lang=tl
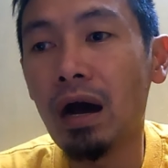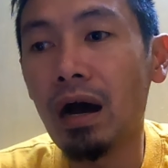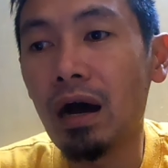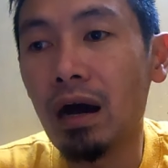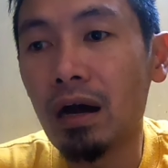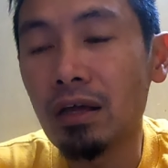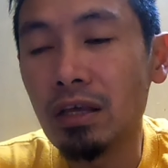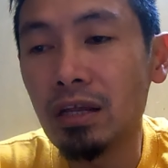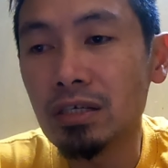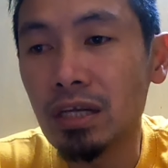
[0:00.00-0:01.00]
uh,
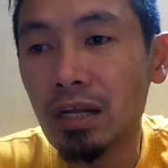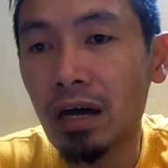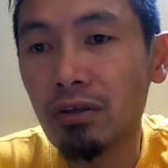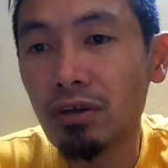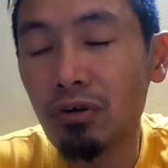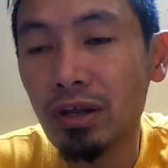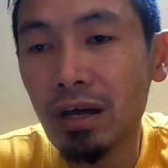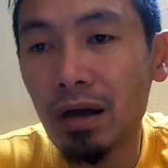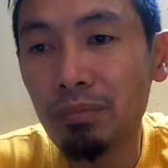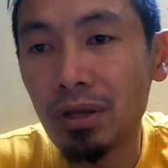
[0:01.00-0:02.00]
hindi na sila, na, hindi ko na
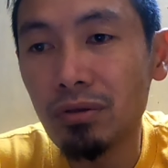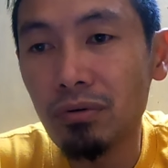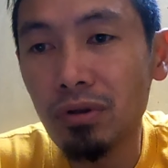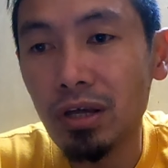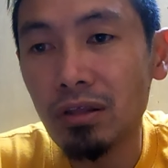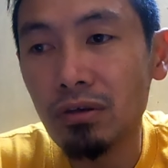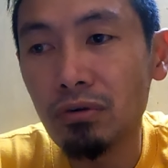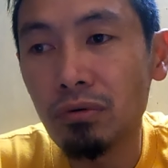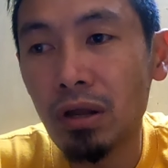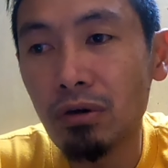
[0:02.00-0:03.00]
na-update ulit
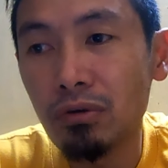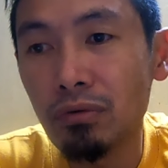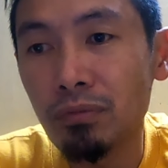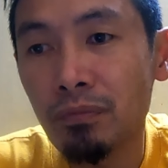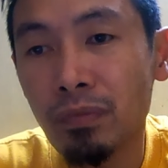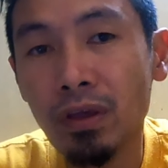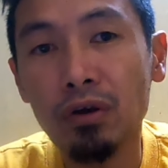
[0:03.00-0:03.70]
yung ano, yung